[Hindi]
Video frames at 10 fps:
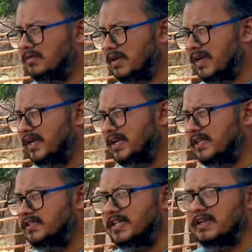है
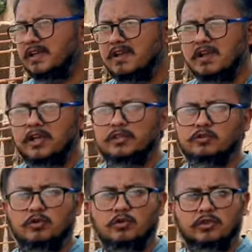लेकिन ये
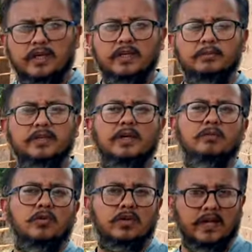इसको कोताही भी हम
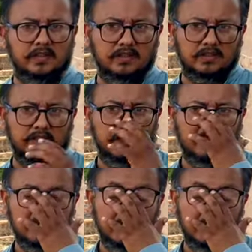लोग कह सकते हैं